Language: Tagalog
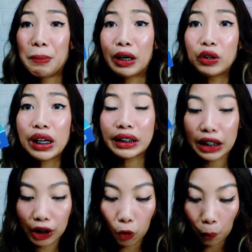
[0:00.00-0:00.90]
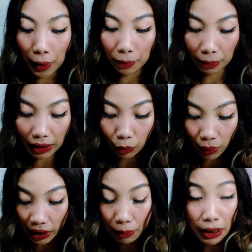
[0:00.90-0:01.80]
Bago natin i-open, by the
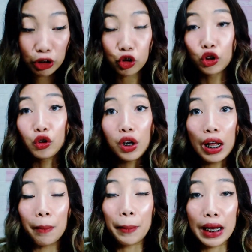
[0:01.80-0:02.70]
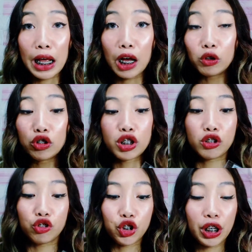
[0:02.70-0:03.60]
way, i-mention ko lang pala kung saan
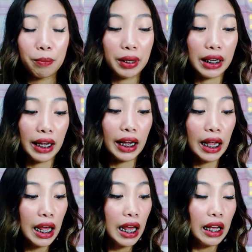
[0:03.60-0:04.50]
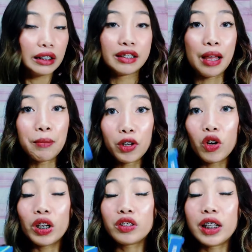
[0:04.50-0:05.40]
ko siya nabili. Sabi
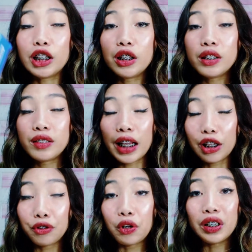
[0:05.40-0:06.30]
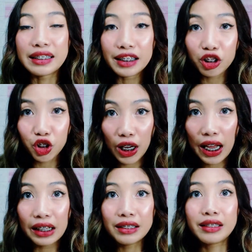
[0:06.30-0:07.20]
ko nga sa, sa inyo, isa
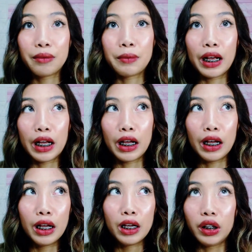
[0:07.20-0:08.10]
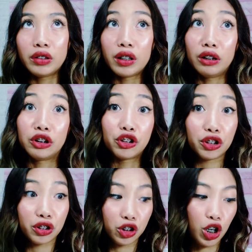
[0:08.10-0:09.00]
siya sa mga online sellers,
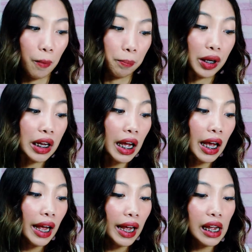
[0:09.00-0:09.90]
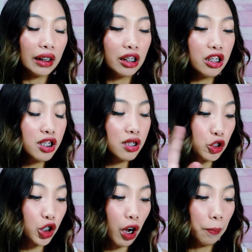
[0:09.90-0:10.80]
siya, Shopee. And this
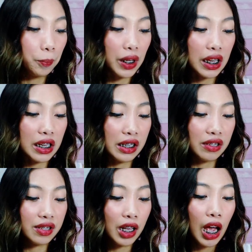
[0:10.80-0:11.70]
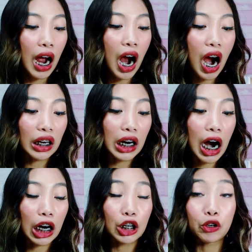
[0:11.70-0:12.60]
shop is
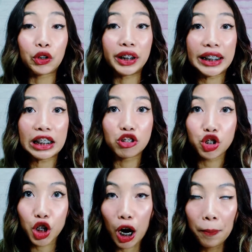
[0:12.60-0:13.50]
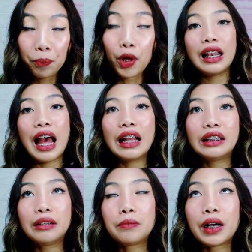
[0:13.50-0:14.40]
RR Korean Shop.
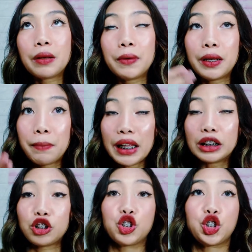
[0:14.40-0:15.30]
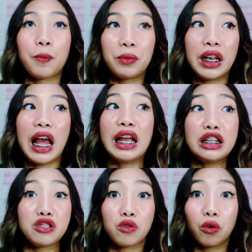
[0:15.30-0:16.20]
Lahat ng mga binibenta sa shop nila
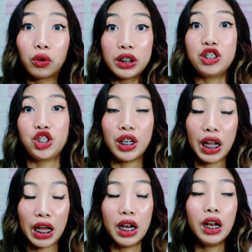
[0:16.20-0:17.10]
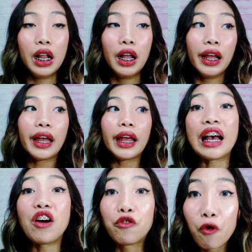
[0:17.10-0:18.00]
is original,
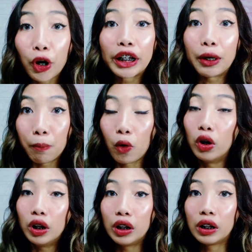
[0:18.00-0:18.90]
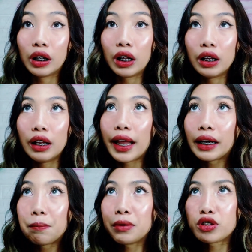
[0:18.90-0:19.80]
affordable.
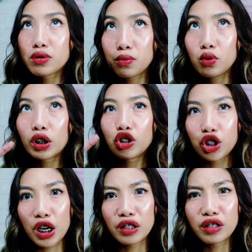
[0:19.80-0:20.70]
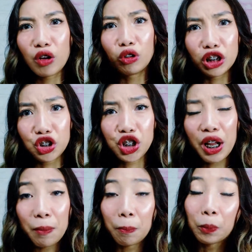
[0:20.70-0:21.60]
Like, mas mura siya sa
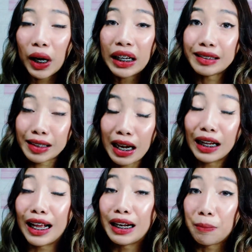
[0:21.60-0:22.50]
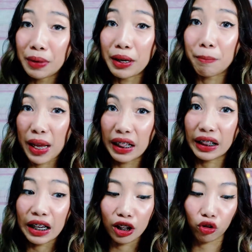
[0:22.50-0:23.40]
original price talaga na
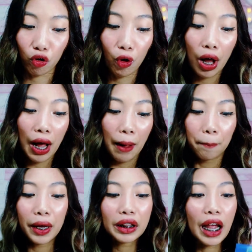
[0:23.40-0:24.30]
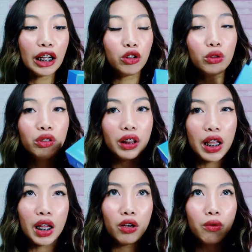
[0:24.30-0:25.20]
binibenta nito. But I don't
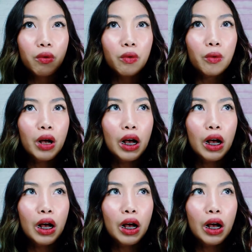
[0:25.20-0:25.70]
think kung